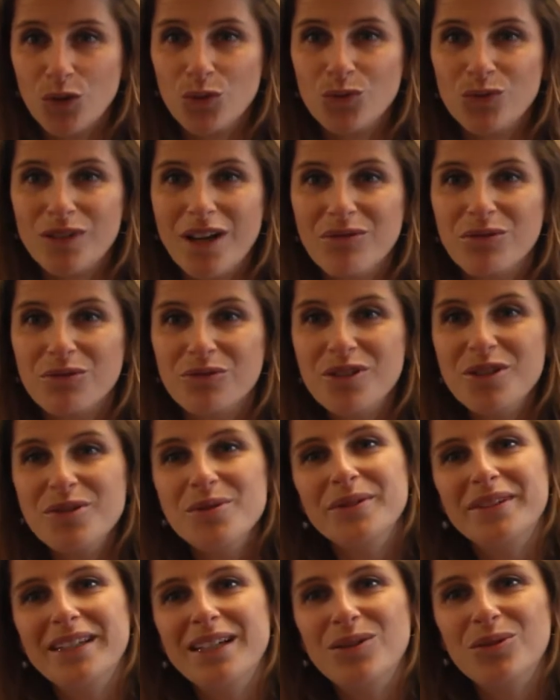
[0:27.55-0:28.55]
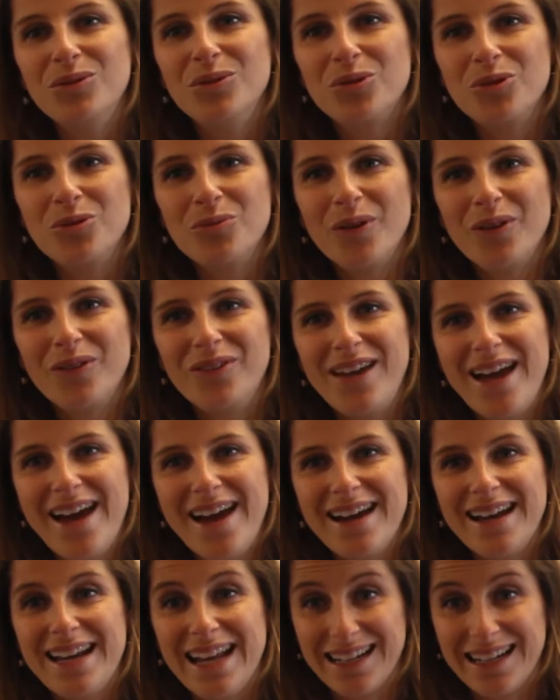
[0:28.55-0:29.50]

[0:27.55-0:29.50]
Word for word: Nous avons visionné le documentaire